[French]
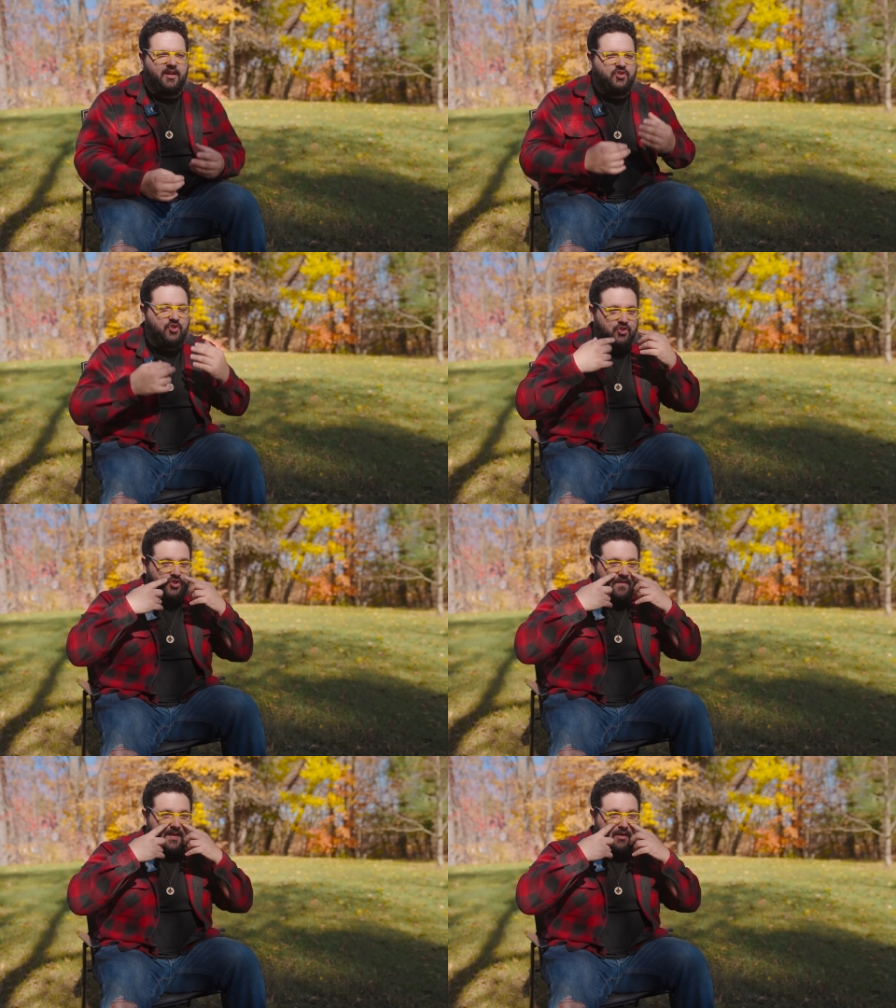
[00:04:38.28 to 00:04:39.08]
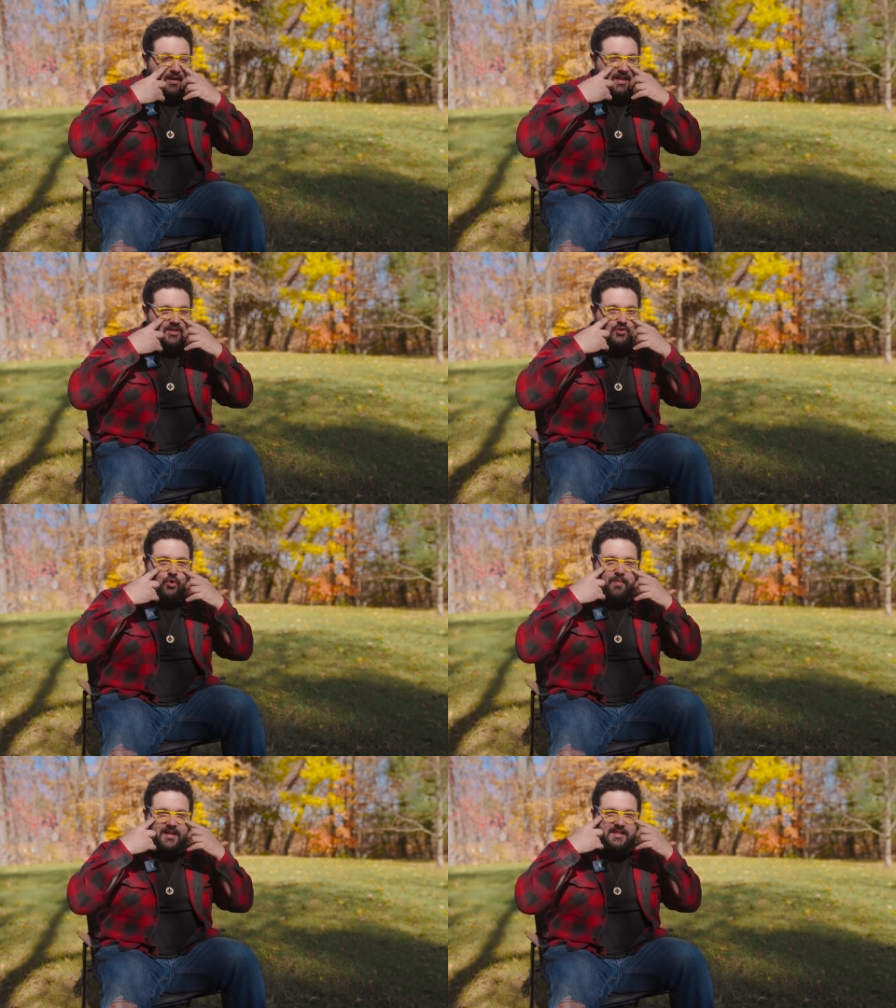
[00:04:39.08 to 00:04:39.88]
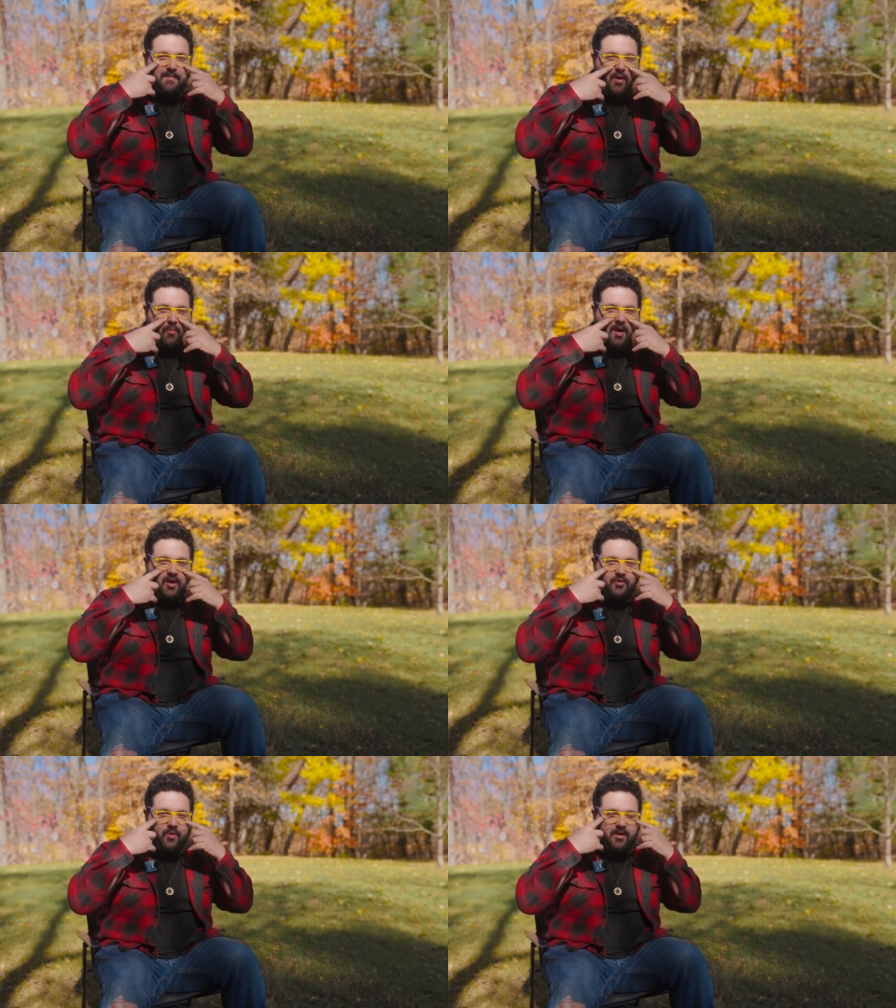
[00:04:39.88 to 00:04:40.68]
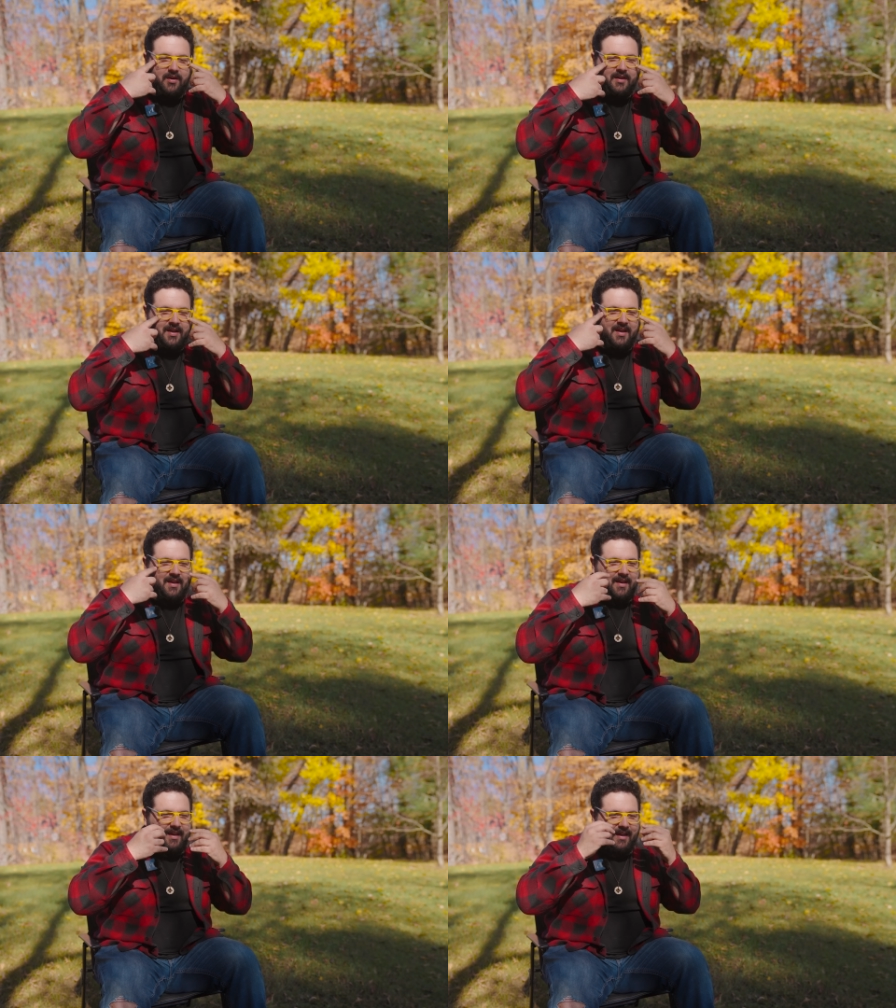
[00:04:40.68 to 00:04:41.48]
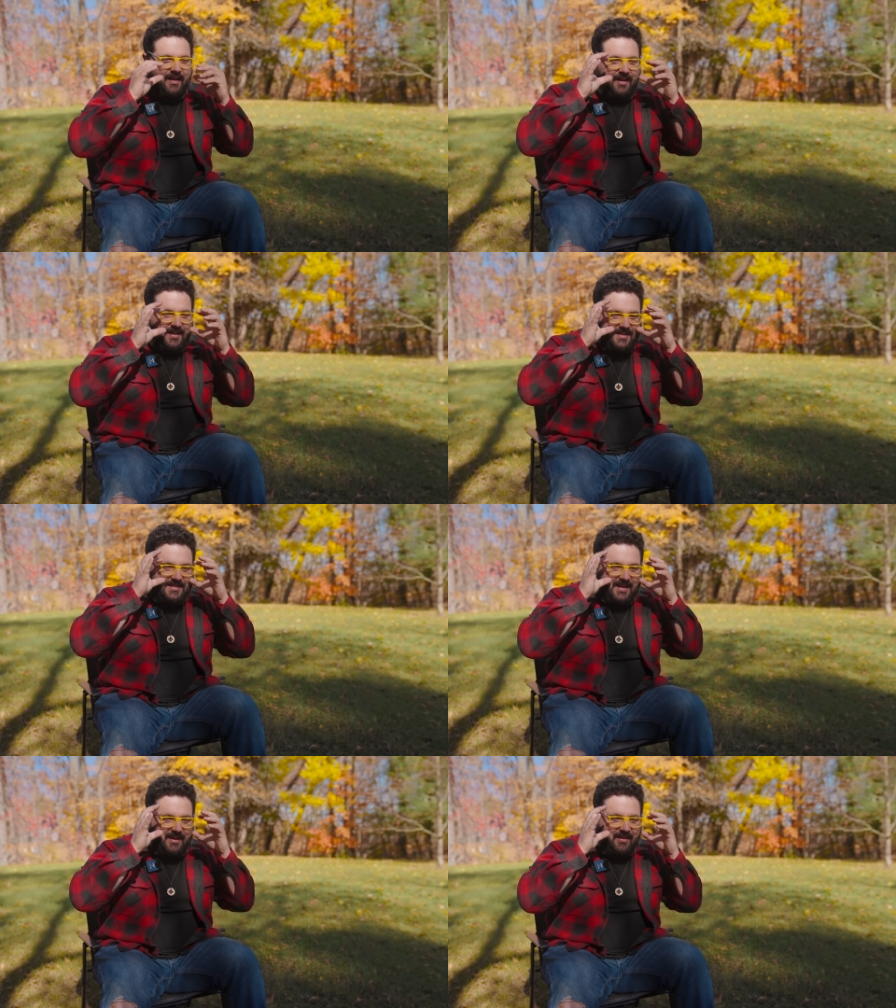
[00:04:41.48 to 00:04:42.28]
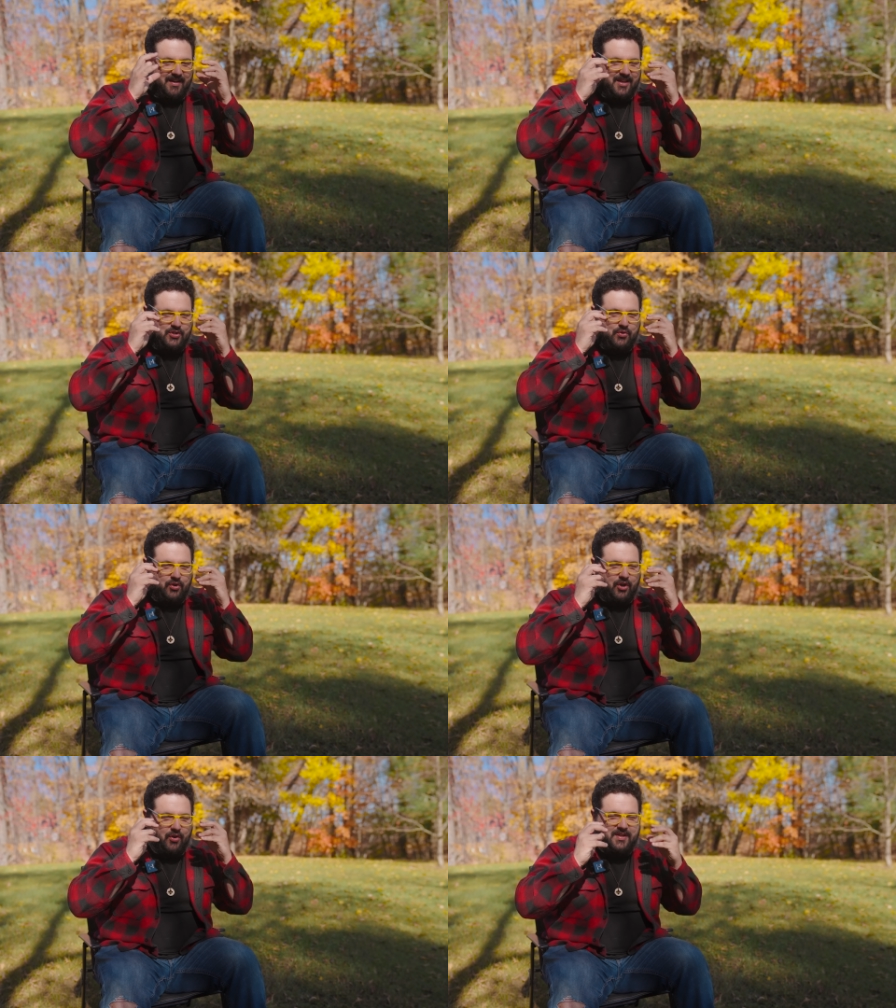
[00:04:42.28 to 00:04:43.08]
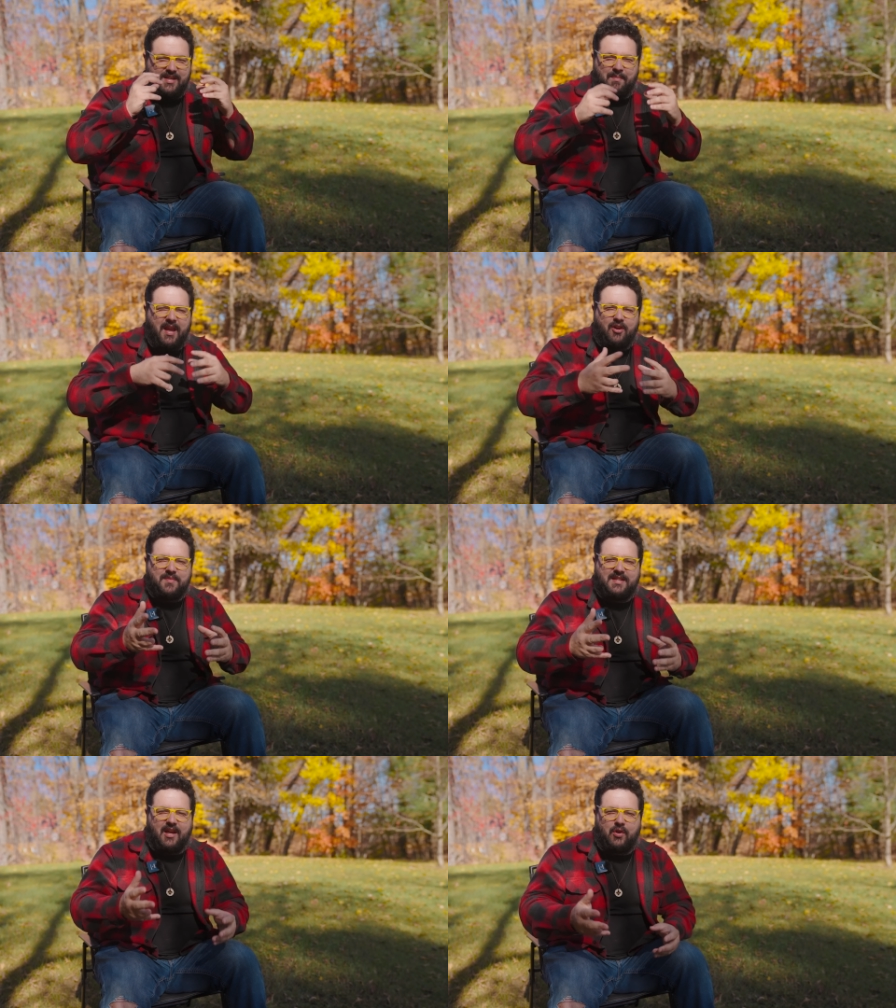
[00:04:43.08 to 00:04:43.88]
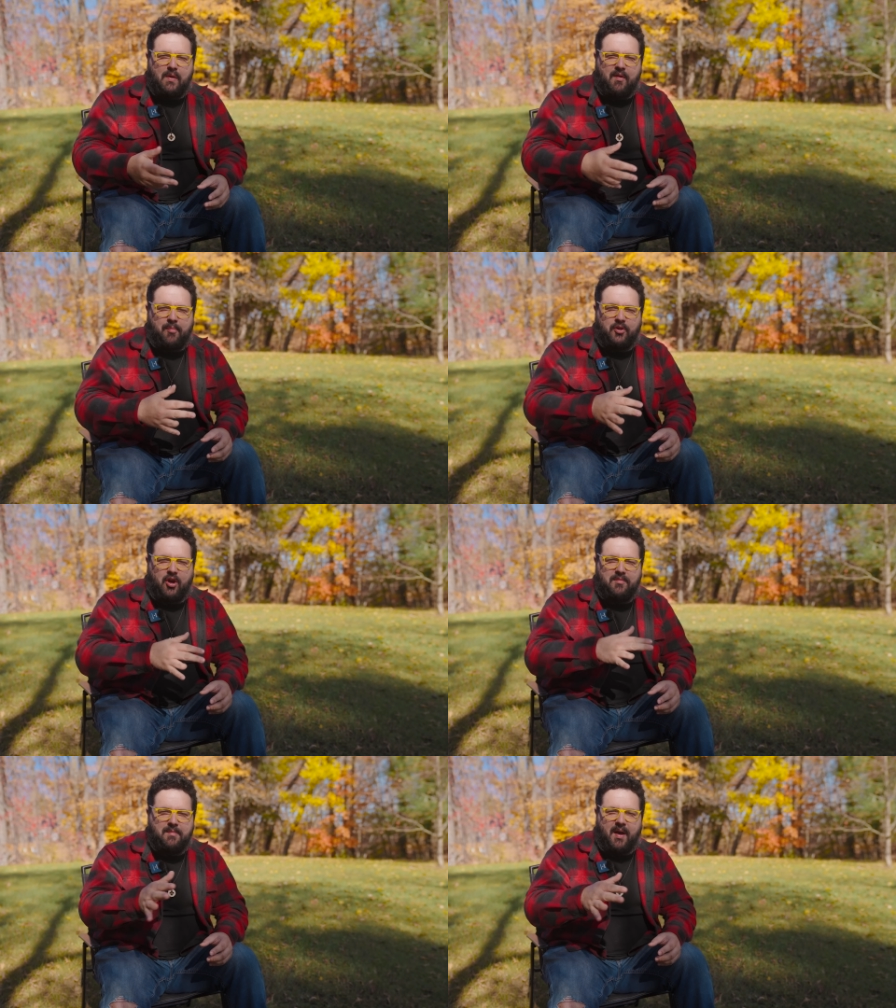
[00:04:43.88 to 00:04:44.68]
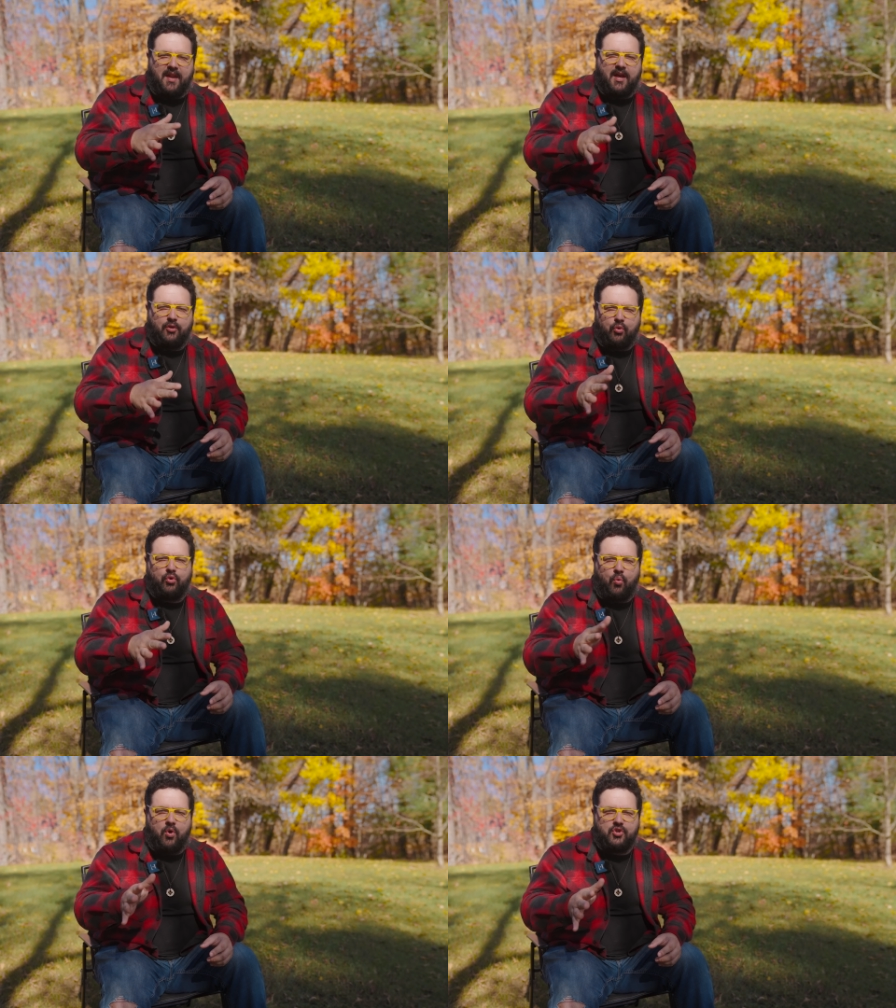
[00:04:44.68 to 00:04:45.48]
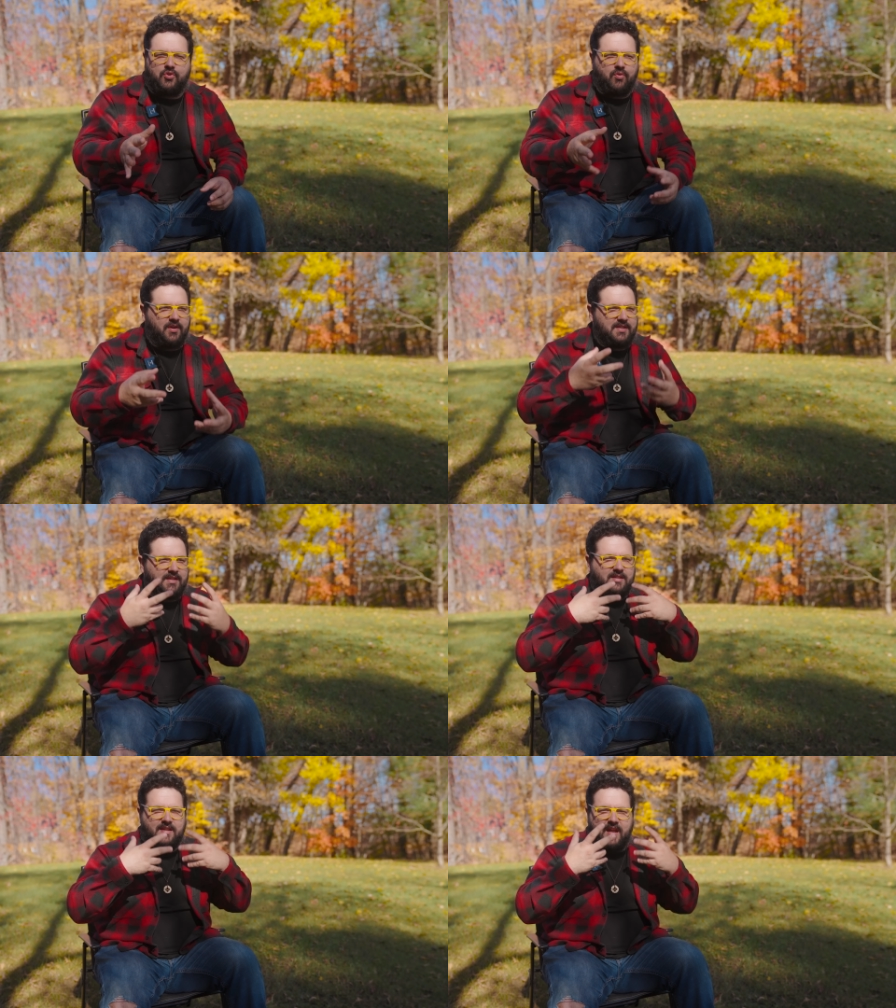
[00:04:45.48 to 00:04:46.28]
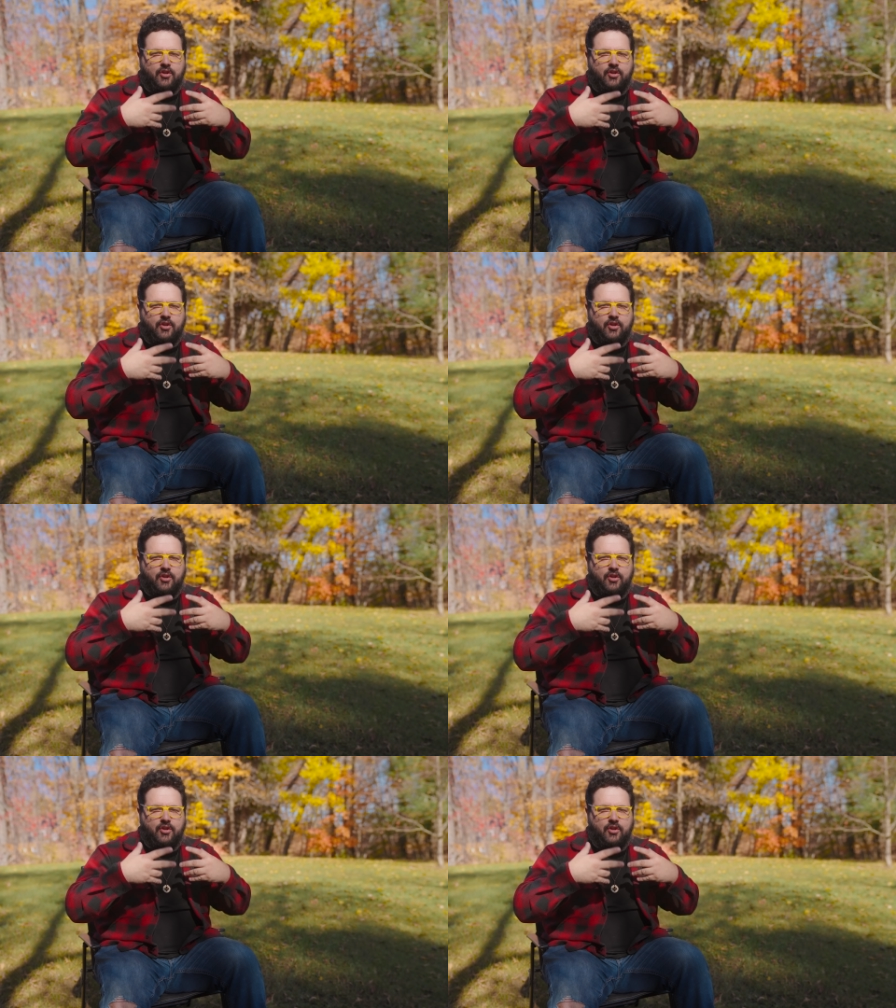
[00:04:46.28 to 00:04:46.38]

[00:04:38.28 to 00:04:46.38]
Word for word: je, deviens les yeux pratiquement au bord noir. Euh, c'est euh, les yeux creusés. Pareil comme si quelqu'un n'avait pas dormi pendant deux, trois jours. C'est, la